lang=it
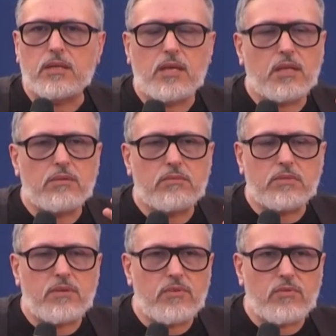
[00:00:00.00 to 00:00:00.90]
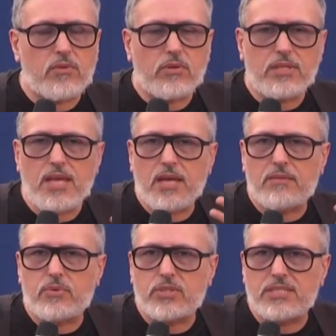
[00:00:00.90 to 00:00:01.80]
che non avevo
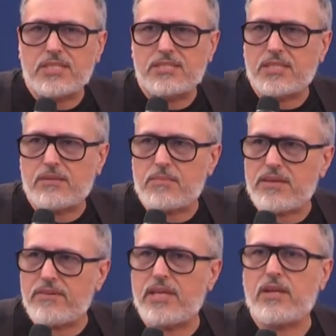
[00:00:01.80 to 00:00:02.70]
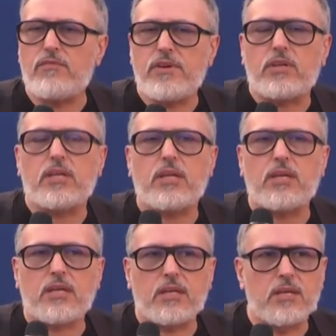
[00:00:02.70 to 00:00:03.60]
idea potesse essere mai vera, ovvero
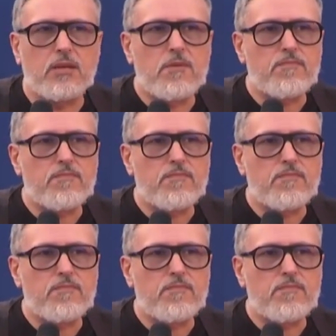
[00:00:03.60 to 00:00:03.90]
che